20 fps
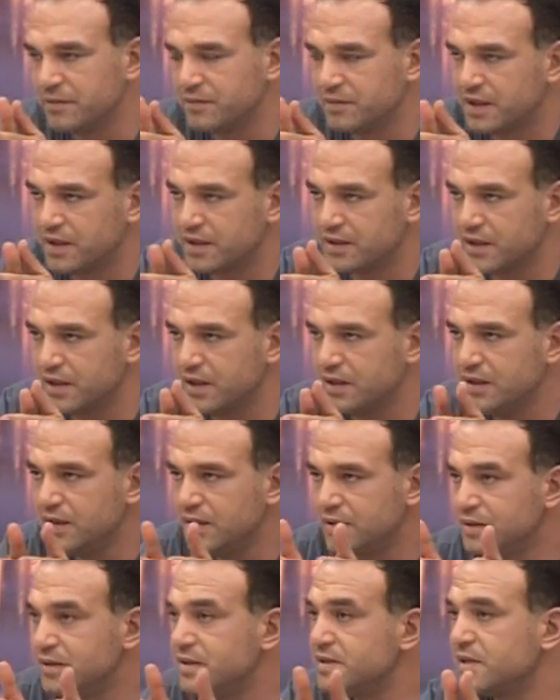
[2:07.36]
yapımlarda,
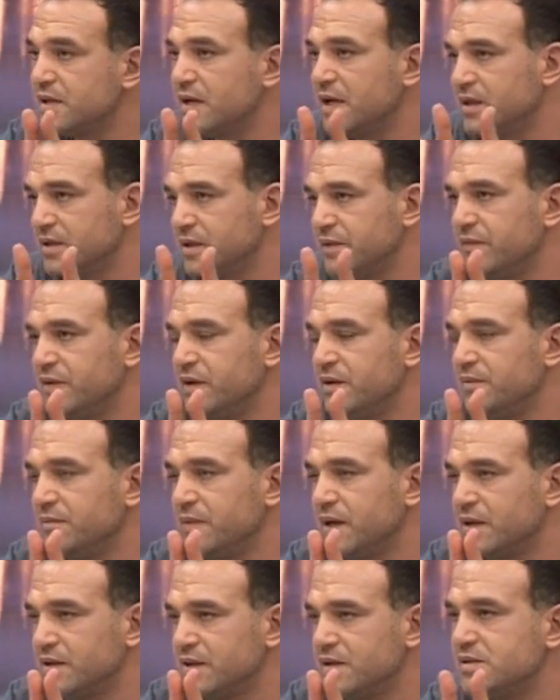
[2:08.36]
dizilerde,
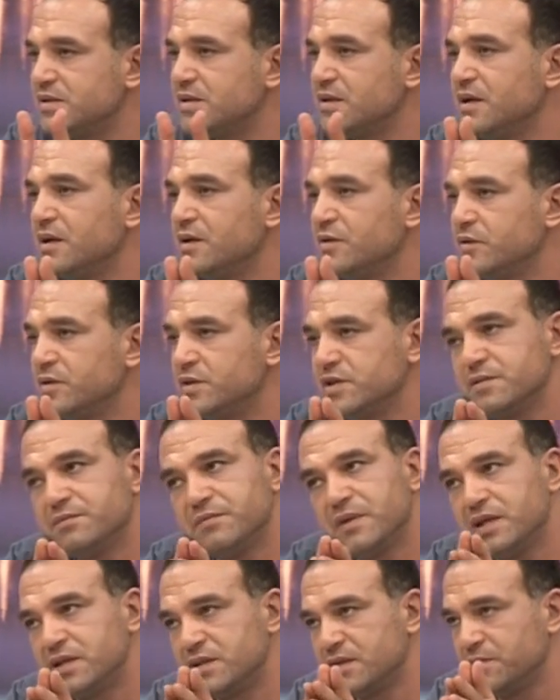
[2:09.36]
filmlerde senaryo
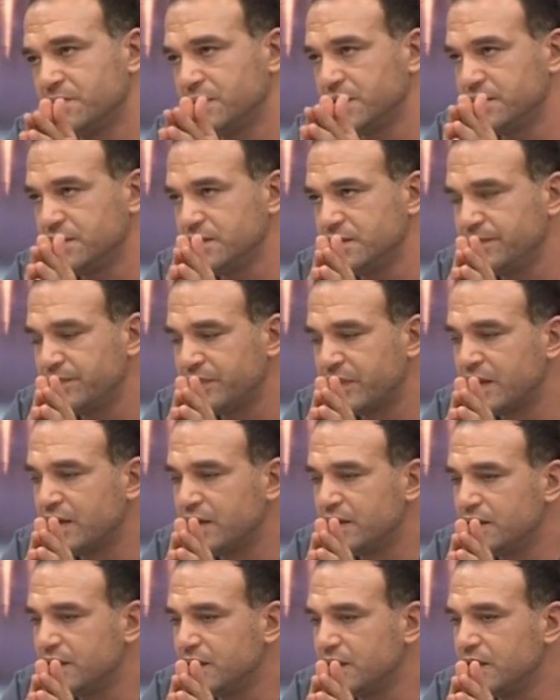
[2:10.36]
işin bel kemiğidir.
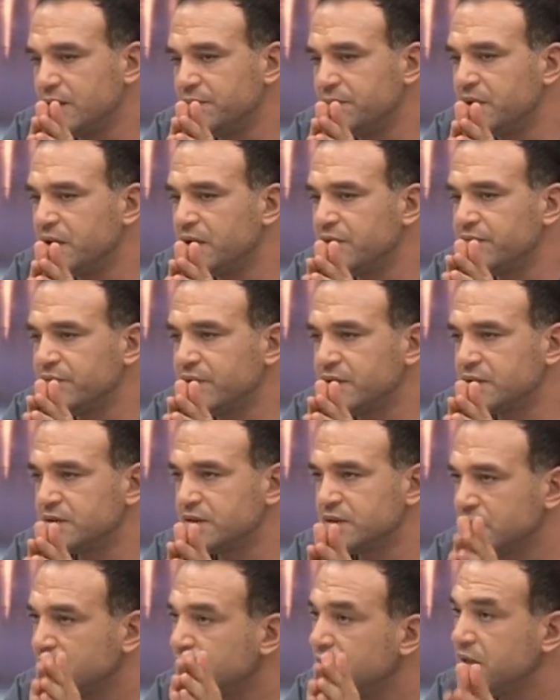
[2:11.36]
Ee, bir laf
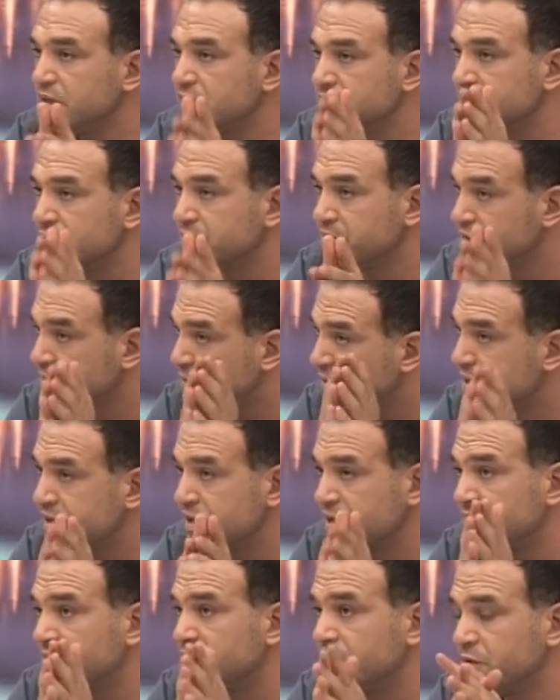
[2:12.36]
vardır iyi yazılmış bir
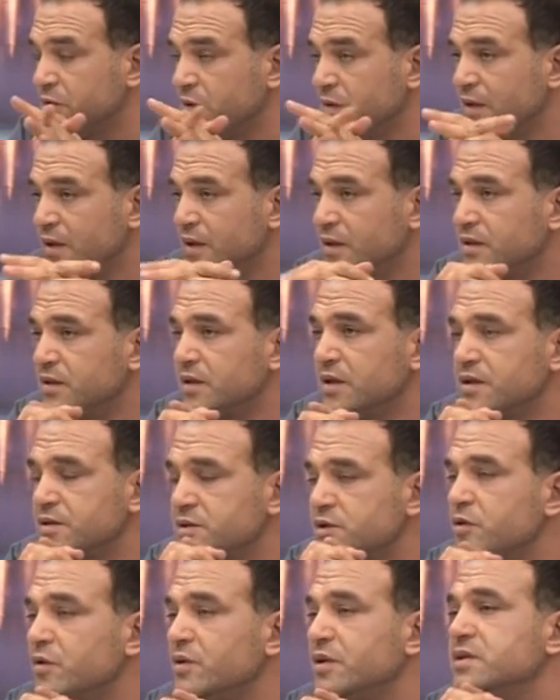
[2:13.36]
senaryo
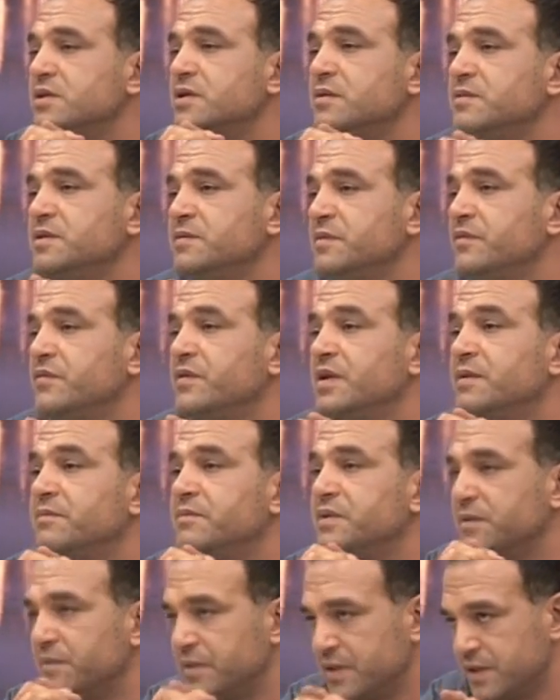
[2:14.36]
yarısı yönetilmiş bir film